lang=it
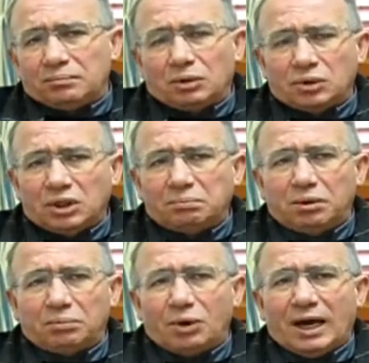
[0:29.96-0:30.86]
così
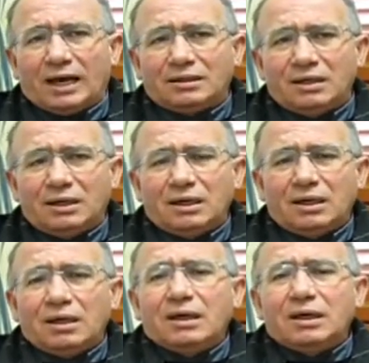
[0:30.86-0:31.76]
popolati
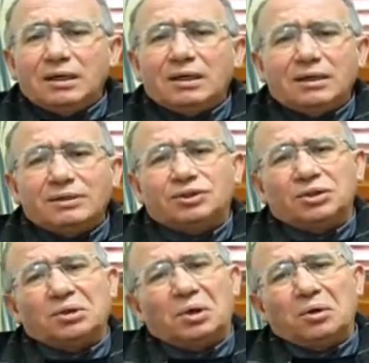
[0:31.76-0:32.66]
e
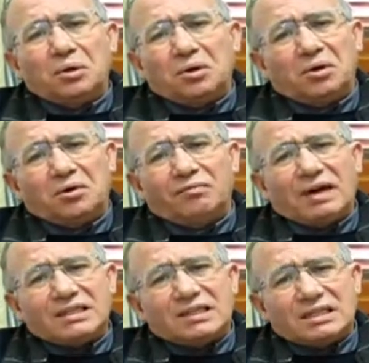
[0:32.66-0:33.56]
ci sono
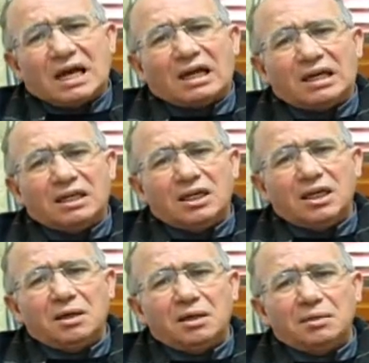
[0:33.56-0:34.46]
vaste sacche
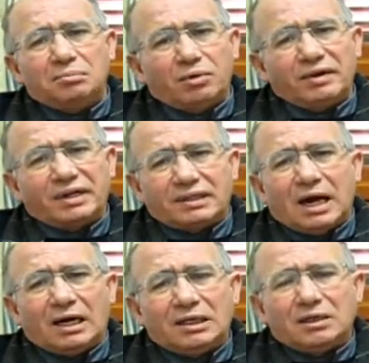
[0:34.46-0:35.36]
di
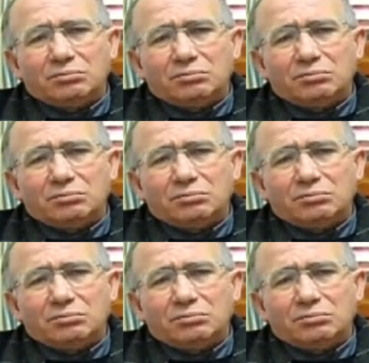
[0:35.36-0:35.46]
povertà,